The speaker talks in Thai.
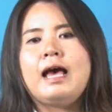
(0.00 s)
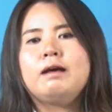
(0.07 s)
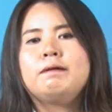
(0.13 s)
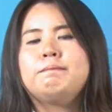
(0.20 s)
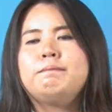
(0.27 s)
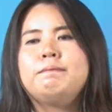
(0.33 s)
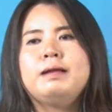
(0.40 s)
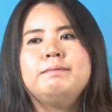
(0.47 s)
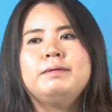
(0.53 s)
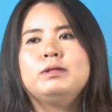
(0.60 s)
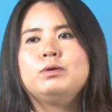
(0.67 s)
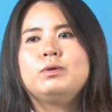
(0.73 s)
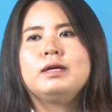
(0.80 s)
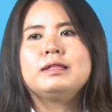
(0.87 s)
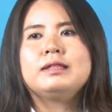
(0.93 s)
รัก ปั้นเป็น
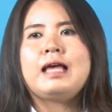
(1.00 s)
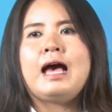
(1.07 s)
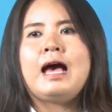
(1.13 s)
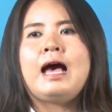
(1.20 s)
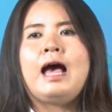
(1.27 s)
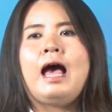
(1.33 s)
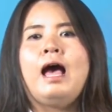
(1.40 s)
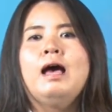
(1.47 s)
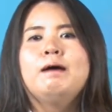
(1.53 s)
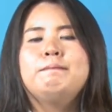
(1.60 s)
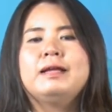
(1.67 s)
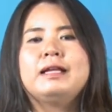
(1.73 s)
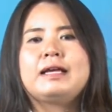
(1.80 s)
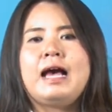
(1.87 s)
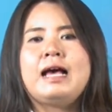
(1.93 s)
ตุ๊กตา
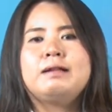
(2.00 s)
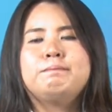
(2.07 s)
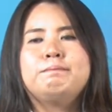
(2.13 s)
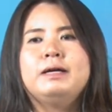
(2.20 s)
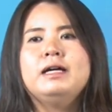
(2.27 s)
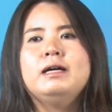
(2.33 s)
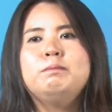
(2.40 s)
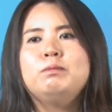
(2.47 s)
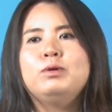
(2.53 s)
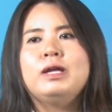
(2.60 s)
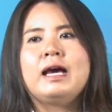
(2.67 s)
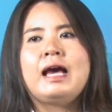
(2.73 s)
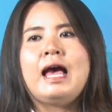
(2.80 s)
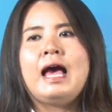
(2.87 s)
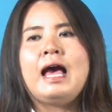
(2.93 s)
เป็นการเพิ่มมู
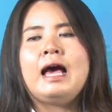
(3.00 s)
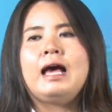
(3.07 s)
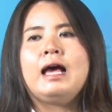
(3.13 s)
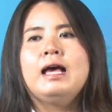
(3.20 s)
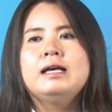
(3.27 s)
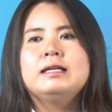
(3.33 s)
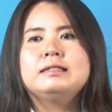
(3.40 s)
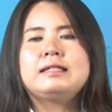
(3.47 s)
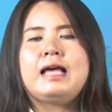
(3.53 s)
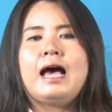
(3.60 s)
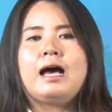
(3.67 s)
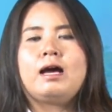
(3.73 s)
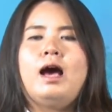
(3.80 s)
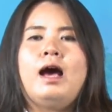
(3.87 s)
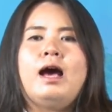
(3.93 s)
ลค่า
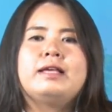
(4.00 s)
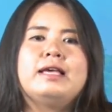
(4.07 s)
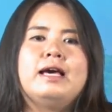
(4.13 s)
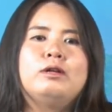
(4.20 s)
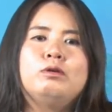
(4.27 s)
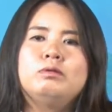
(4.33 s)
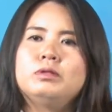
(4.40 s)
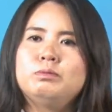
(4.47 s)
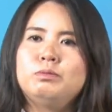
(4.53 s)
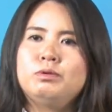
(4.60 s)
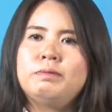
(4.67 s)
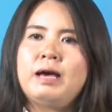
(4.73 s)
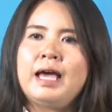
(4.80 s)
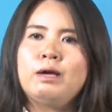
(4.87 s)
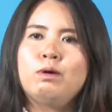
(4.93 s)
จากยาดมสมุ
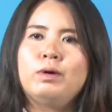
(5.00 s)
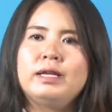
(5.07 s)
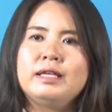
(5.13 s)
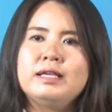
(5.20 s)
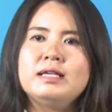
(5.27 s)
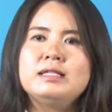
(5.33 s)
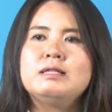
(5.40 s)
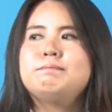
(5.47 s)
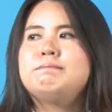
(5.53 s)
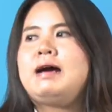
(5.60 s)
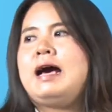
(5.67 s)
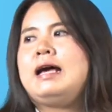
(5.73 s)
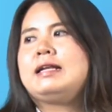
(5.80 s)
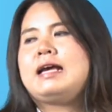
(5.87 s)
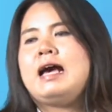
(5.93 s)
นไพรขวดละ 20
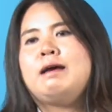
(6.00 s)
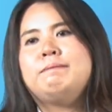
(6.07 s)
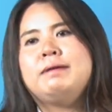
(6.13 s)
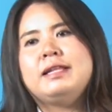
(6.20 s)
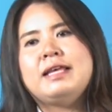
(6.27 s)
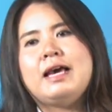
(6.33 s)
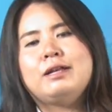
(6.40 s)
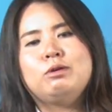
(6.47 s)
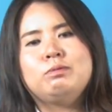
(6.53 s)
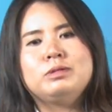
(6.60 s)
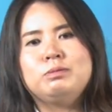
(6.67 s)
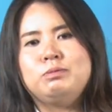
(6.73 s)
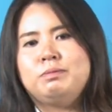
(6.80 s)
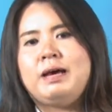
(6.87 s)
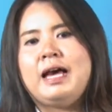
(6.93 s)
บาท กลายเป็นยาดม
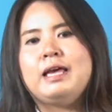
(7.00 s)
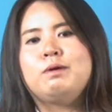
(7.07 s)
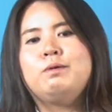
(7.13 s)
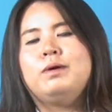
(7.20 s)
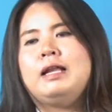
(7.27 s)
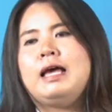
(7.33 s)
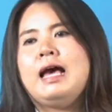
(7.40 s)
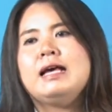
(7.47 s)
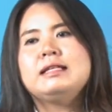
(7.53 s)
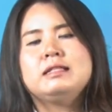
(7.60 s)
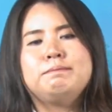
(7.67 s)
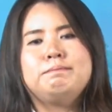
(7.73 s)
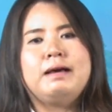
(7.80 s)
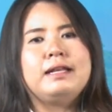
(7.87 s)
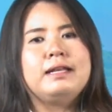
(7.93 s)
สมุนไพรขวดละ
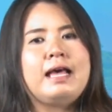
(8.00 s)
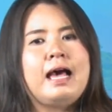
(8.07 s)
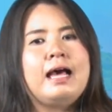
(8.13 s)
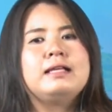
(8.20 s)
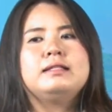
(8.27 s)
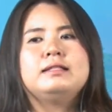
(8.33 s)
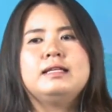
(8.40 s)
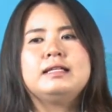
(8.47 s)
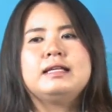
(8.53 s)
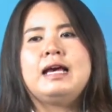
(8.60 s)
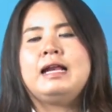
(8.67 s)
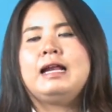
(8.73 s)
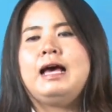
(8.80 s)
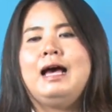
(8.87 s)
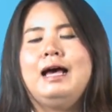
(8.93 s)
50 บาทได้เช่น
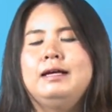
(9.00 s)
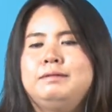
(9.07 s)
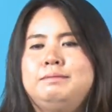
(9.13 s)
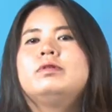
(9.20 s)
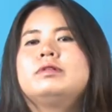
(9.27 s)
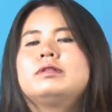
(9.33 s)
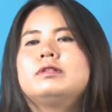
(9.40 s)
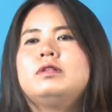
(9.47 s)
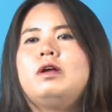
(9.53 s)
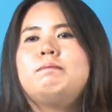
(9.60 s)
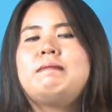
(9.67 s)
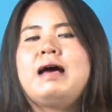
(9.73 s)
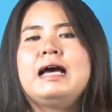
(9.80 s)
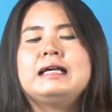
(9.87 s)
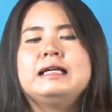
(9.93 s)
กันค่ะ ต่อ
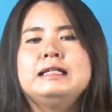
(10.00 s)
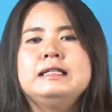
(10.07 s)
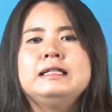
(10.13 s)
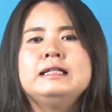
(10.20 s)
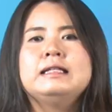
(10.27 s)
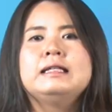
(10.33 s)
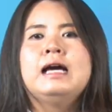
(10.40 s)
มาคือ